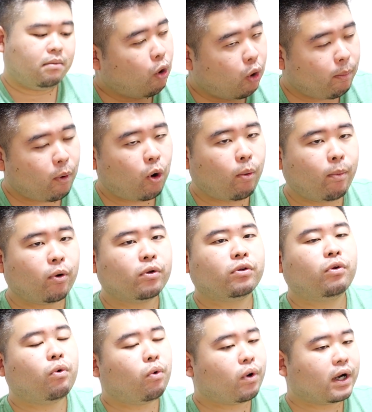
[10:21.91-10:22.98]
ほぼほぼ
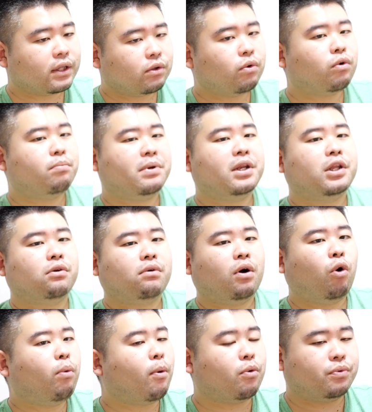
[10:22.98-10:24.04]
動画等を見るのは
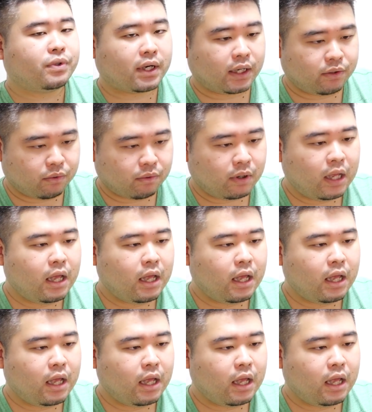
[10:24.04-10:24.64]
ほぼ不可能。